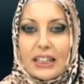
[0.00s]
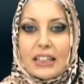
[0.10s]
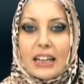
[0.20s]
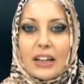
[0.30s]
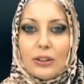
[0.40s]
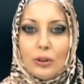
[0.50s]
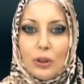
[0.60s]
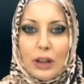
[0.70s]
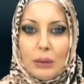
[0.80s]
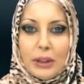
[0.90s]
kendi
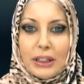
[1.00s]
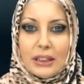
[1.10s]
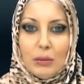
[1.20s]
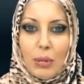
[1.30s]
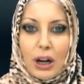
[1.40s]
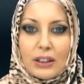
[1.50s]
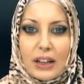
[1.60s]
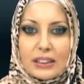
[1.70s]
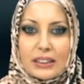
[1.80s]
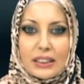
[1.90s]
dönemlerinin
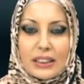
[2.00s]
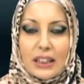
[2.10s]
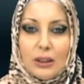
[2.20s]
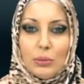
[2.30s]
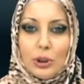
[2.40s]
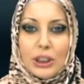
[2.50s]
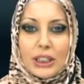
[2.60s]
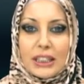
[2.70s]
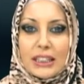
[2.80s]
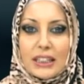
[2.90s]
bağnazlarına,
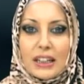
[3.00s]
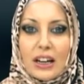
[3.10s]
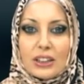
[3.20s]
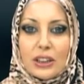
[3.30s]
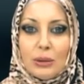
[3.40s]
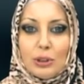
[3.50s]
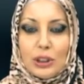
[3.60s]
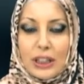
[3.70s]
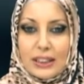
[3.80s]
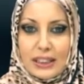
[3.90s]
müşriklerine karşı da
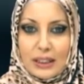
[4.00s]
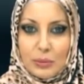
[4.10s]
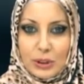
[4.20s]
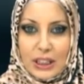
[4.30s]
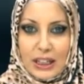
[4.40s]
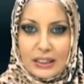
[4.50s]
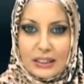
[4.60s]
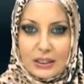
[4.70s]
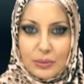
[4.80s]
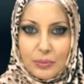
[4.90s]
mücadele
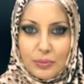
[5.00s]
etmişlerdir.